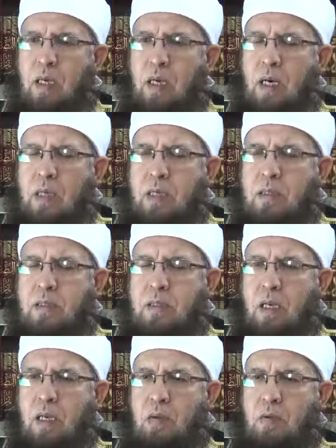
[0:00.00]
عليه
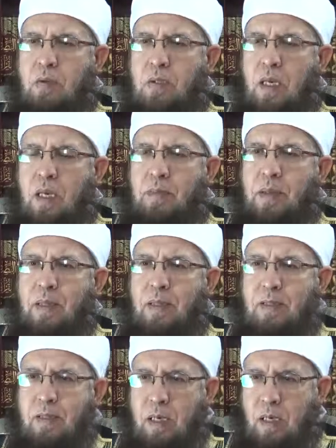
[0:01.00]
الصلاة والسلام
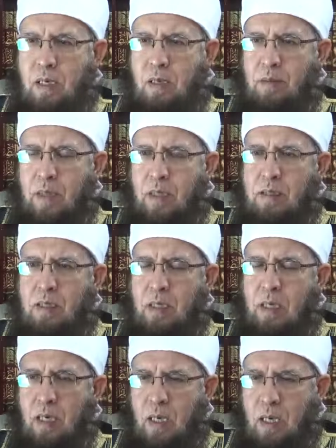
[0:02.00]
إذا سلم
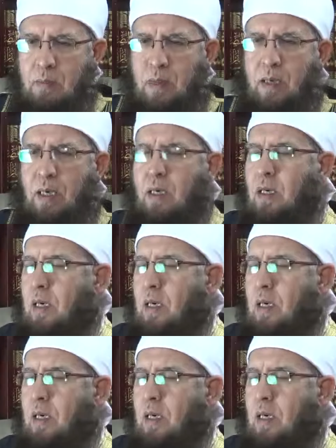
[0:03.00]
تيامن